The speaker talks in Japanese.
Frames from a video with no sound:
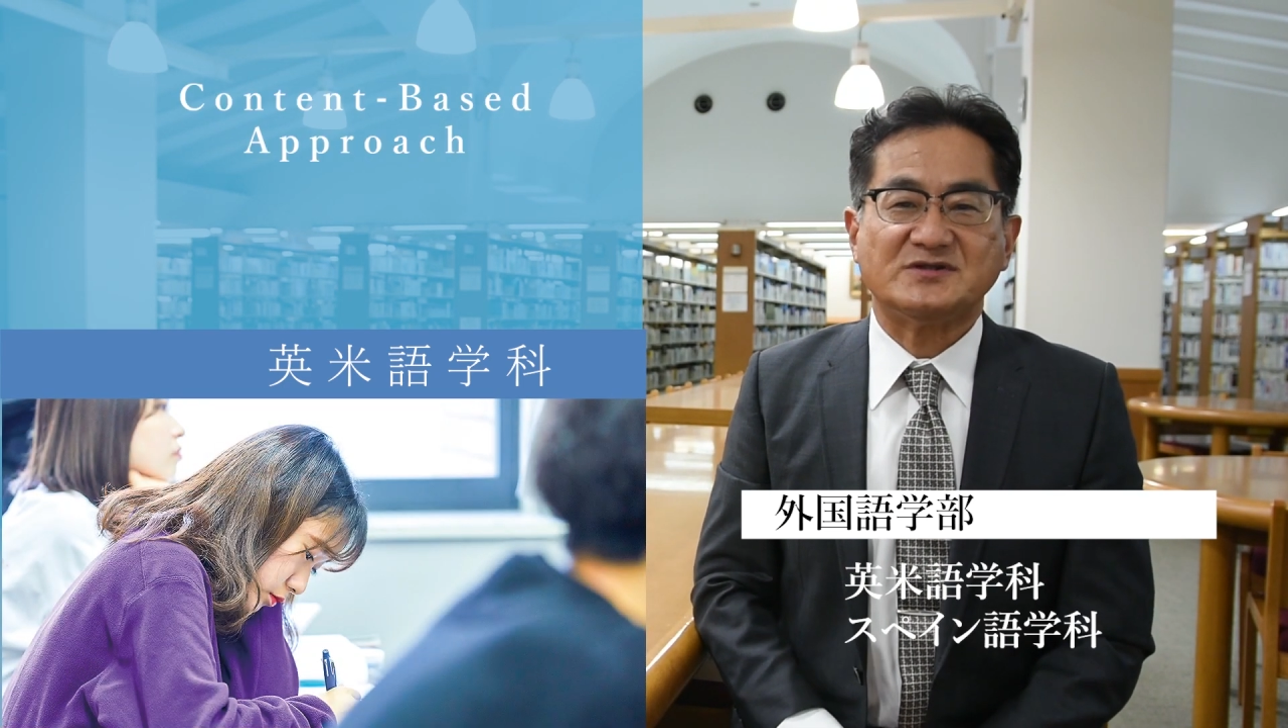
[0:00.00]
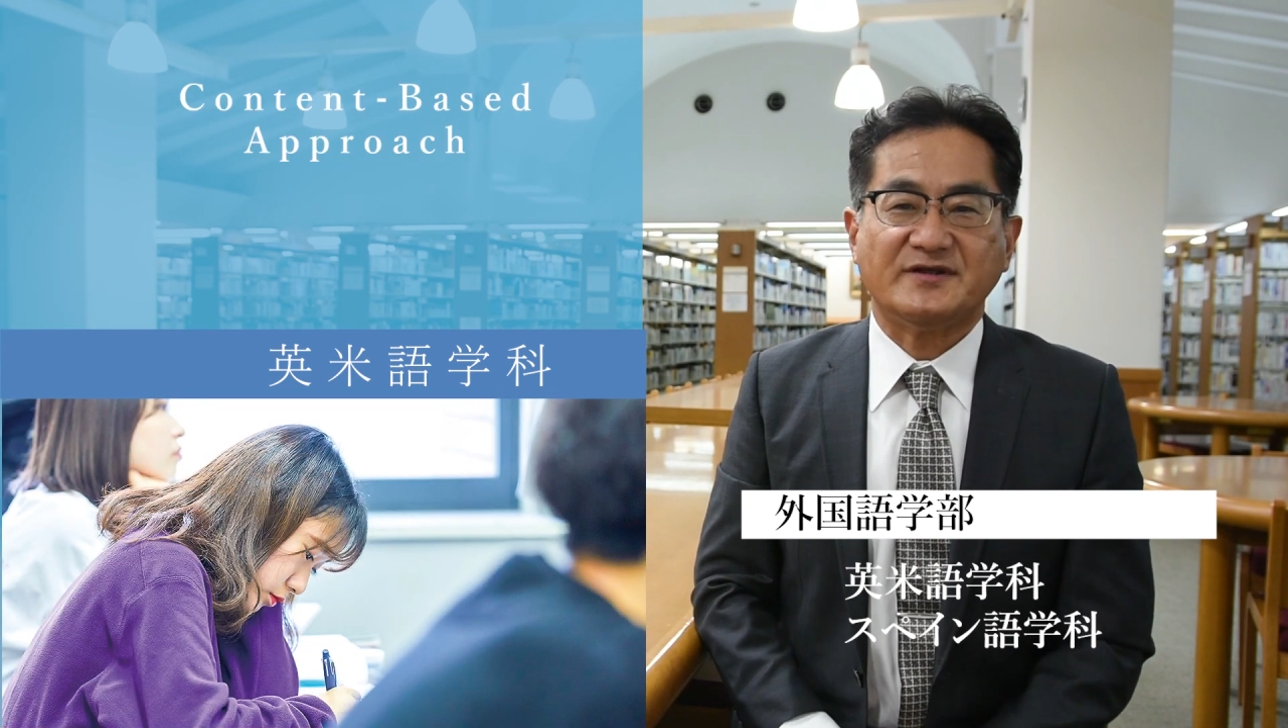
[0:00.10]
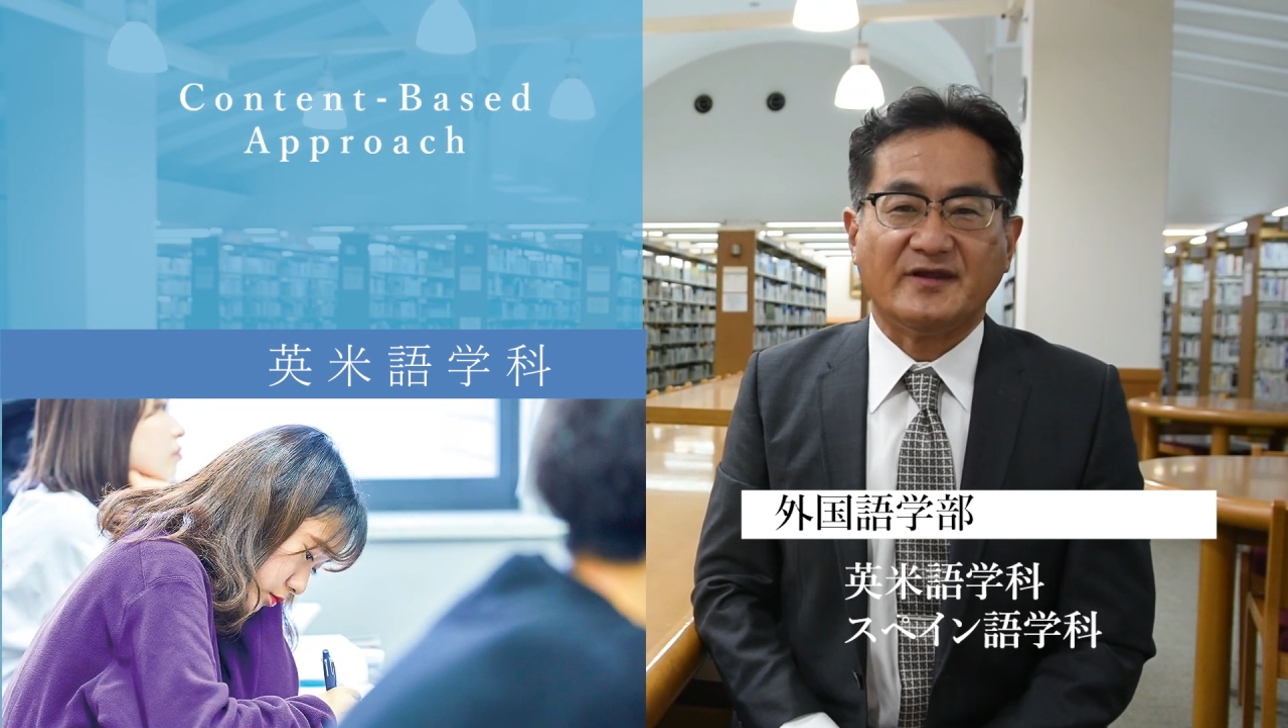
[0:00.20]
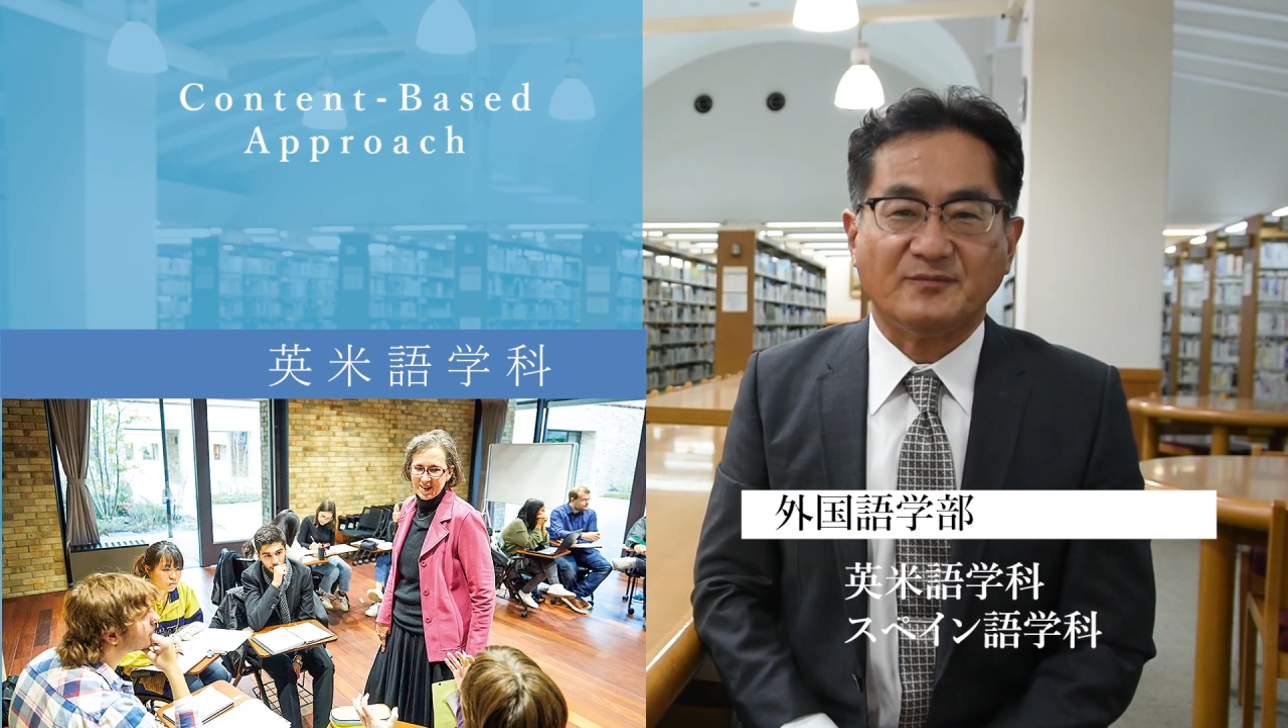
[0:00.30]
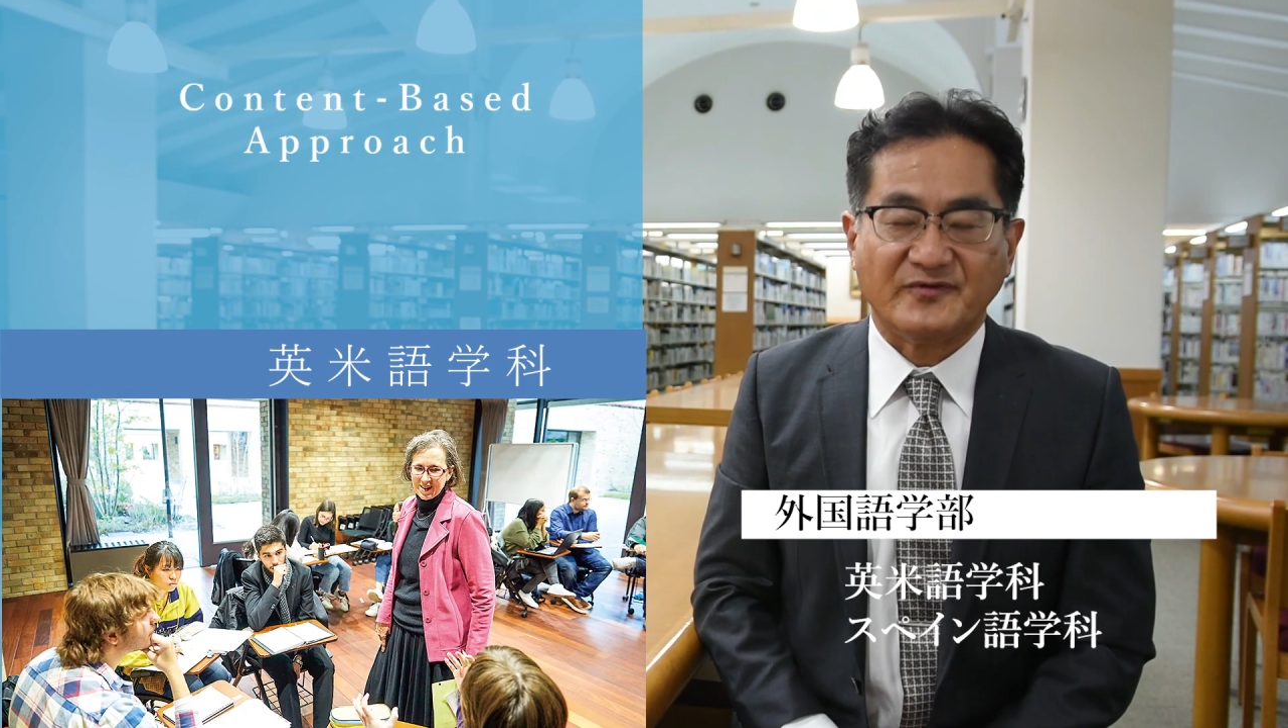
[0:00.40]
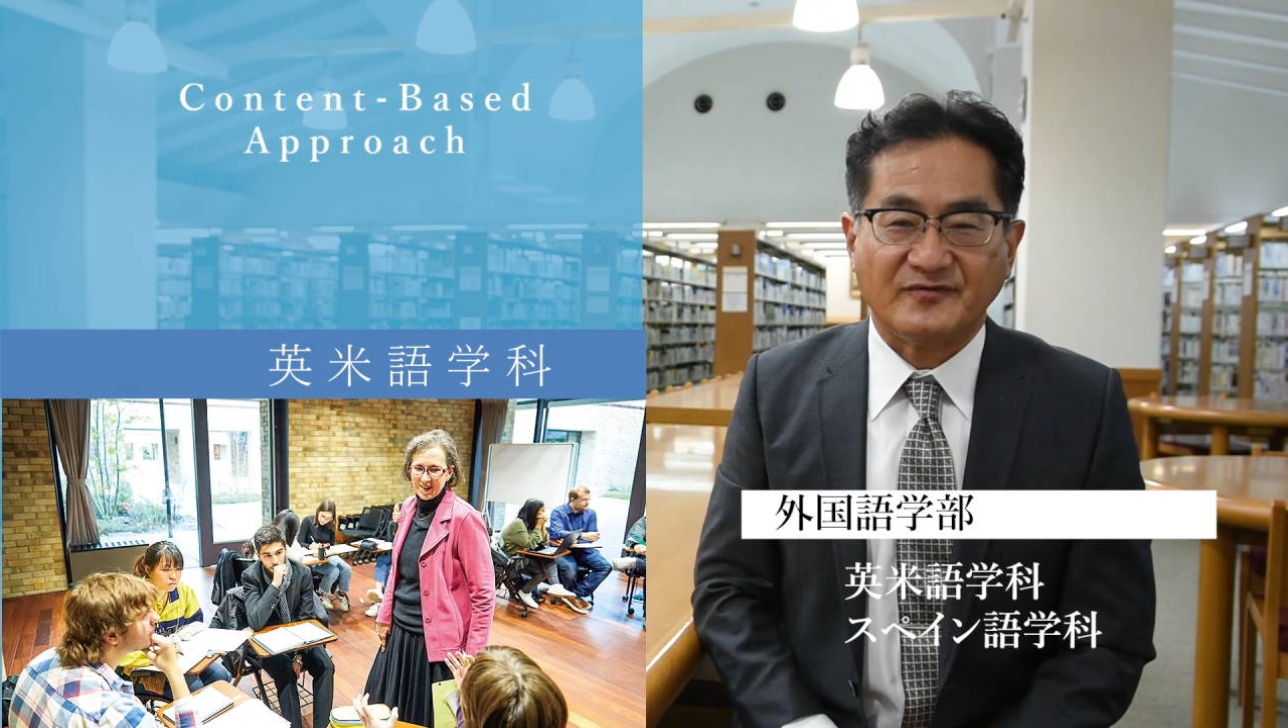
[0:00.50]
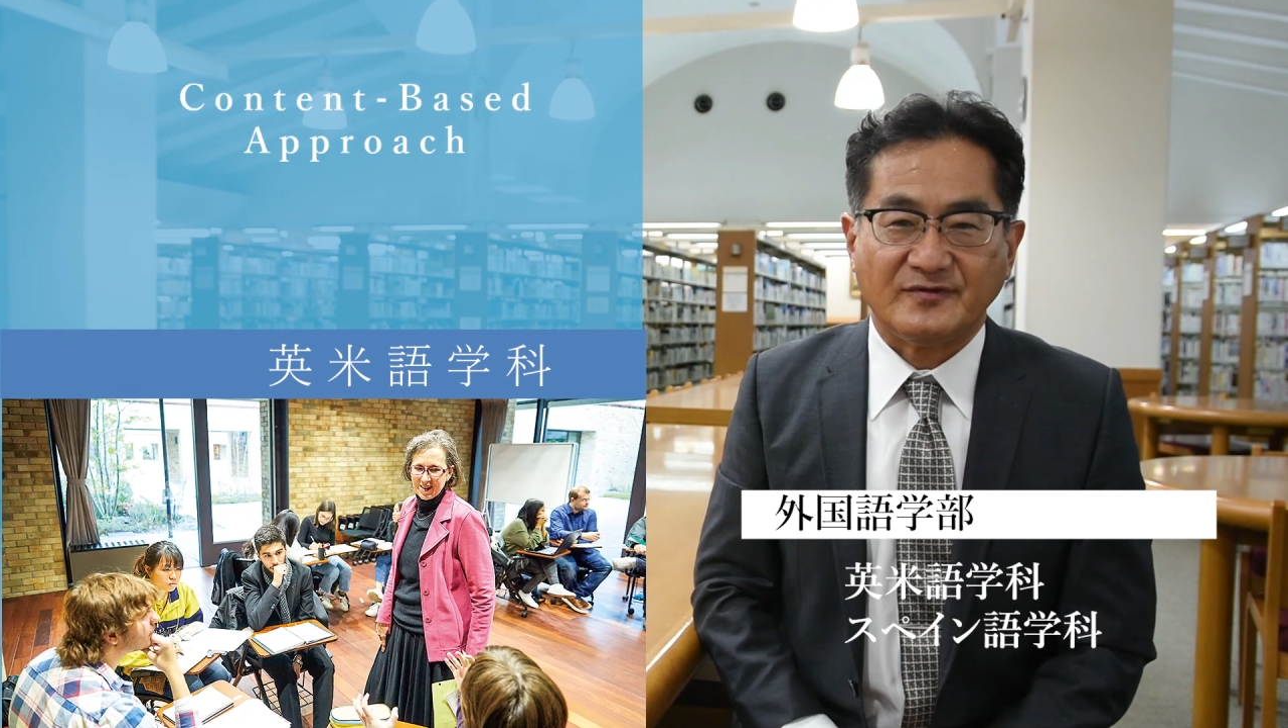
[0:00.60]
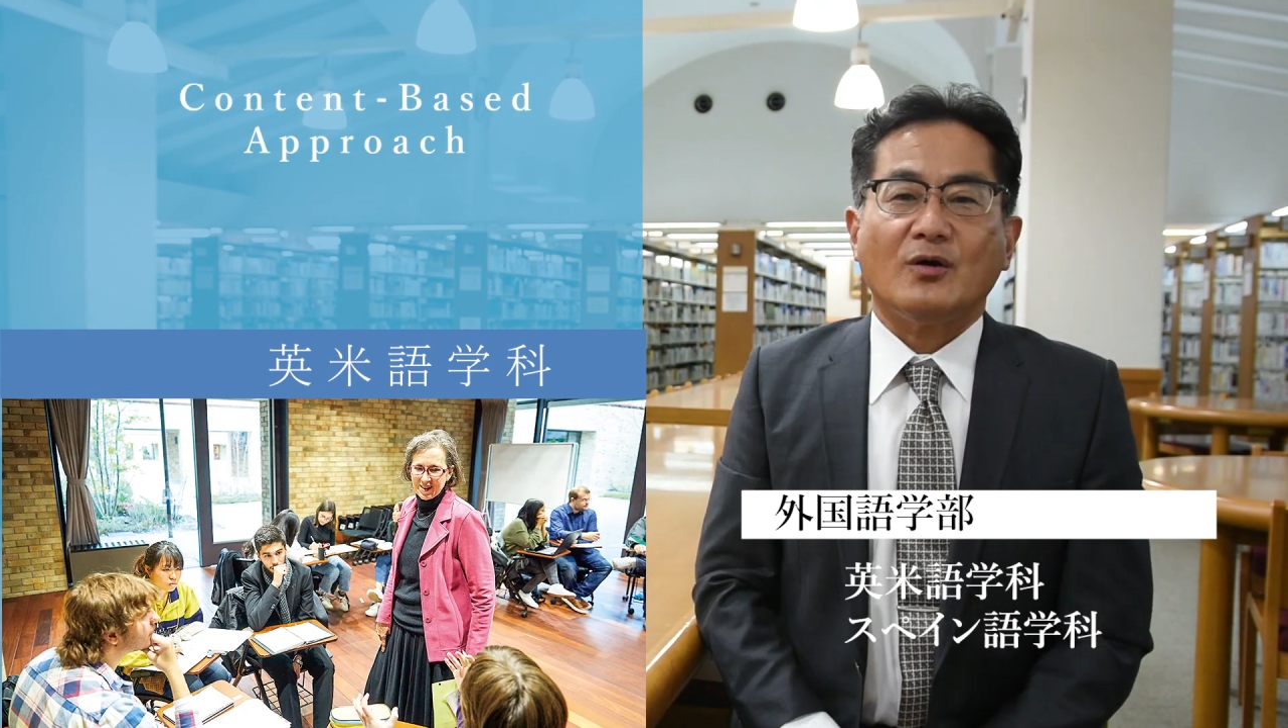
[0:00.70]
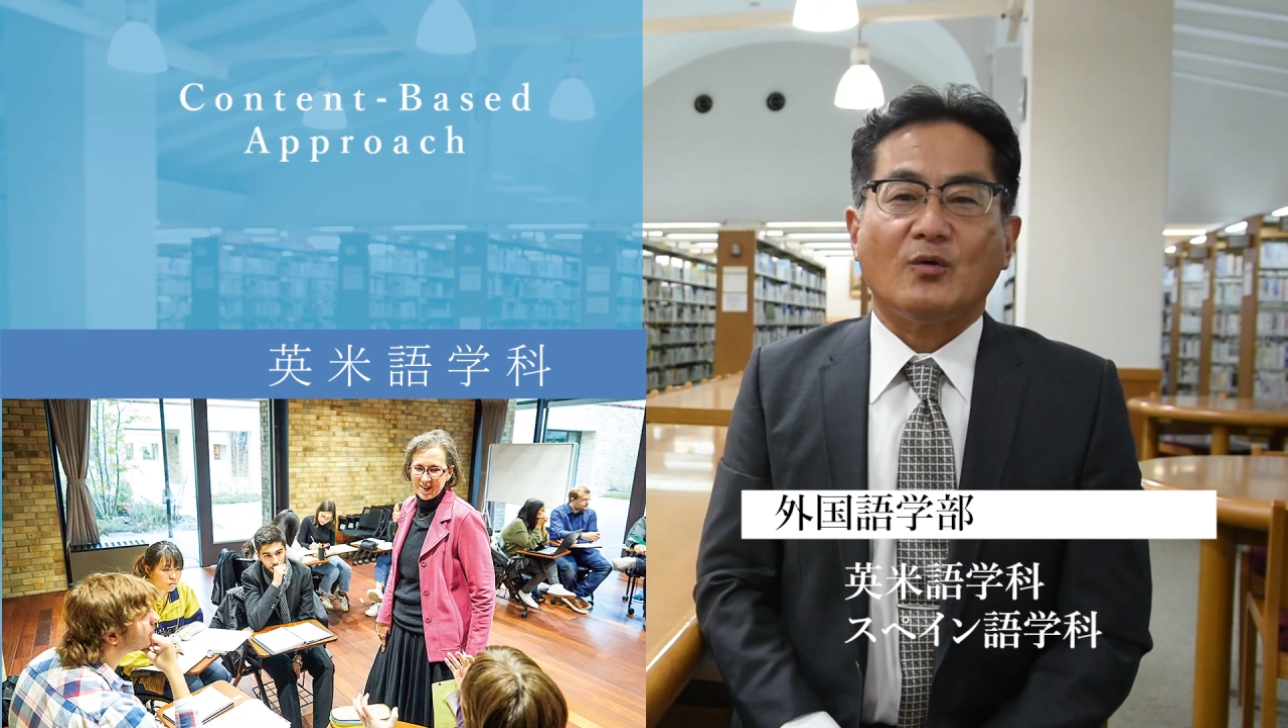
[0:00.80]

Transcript: ています